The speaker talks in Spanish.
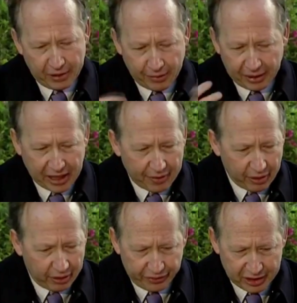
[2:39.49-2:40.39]

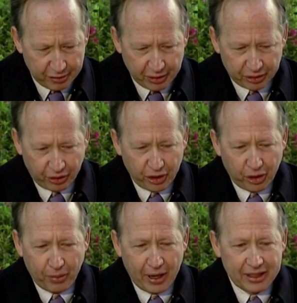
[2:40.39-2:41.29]
levantaba, ofrecimiento de
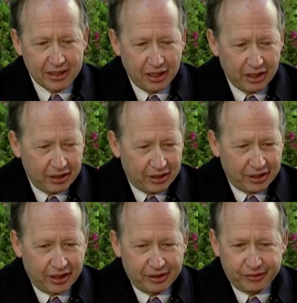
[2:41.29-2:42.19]
obras,
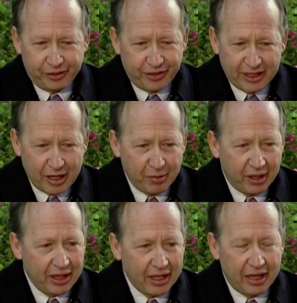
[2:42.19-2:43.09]
ah, ofrecía mi
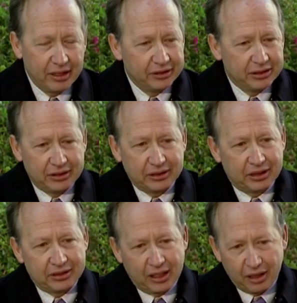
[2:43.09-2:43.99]
día, eh,
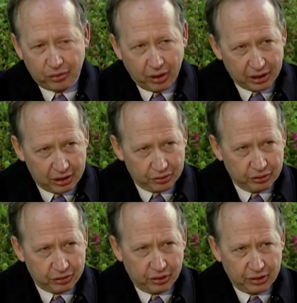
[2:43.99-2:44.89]
hacía ah,
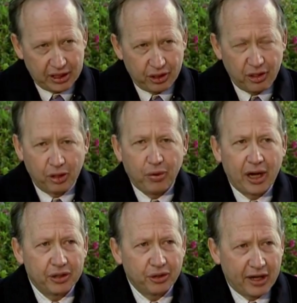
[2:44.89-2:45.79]
un del
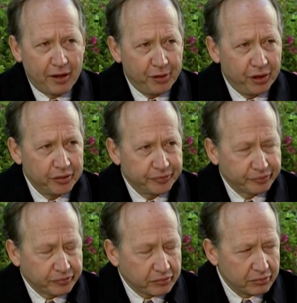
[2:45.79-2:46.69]
cuarto rápido,
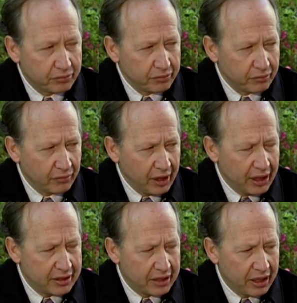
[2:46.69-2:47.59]

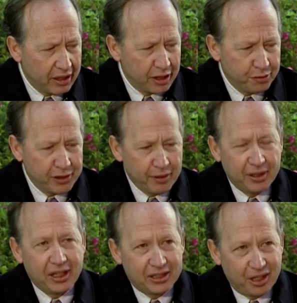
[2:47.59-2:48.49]
este, y después ya
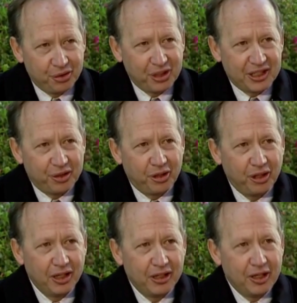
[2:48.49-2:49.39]
el desayuno. El desayuno,
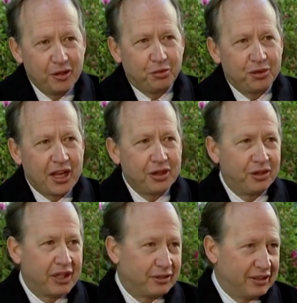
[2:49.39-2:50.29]
pues ya yo
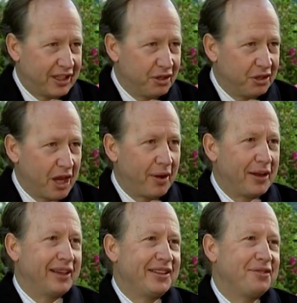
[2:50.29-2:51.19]
desayunaba
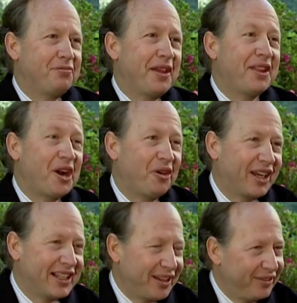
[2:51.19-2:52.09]
en media hora,
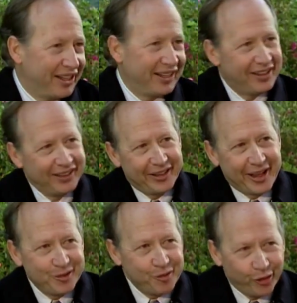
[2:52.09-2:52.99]
que también
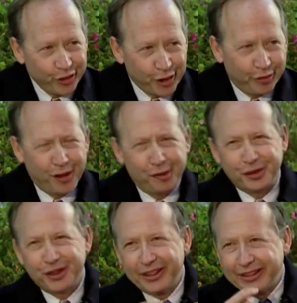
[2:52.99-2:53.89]
es mucho, pero
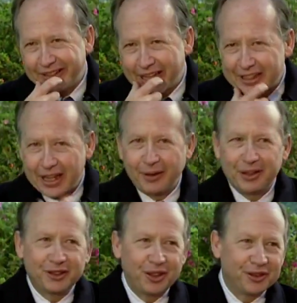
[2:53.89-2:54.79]
pues ya
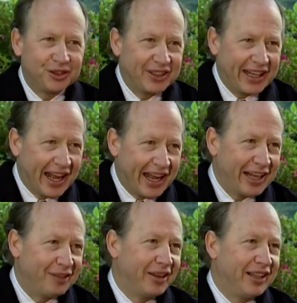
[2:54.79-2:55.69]
sabes, todo con
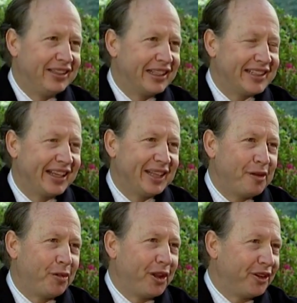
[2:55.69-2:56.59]
calma, y hacía
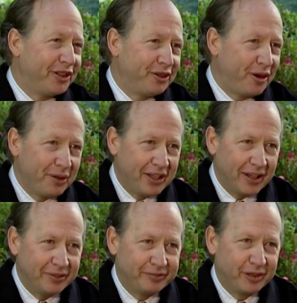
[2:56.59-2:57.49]
tiempo de donde no
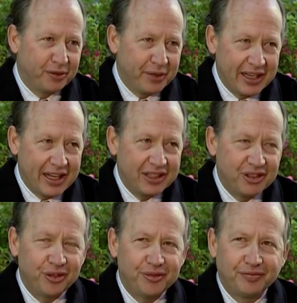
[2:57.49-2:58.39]
había, pero bien
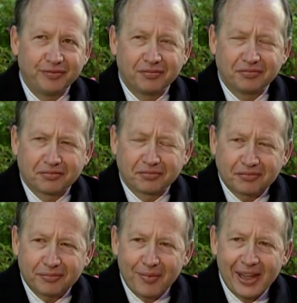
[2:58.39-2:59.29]
hecho.
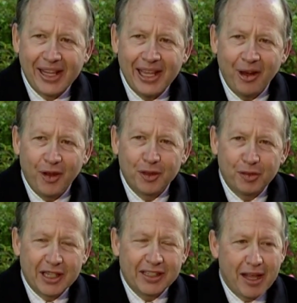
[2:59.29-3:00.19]
Y luego
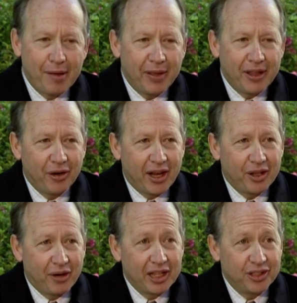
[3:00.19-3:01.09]
después hacía media hora de
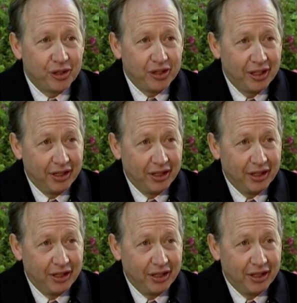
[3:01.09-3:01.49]
oración,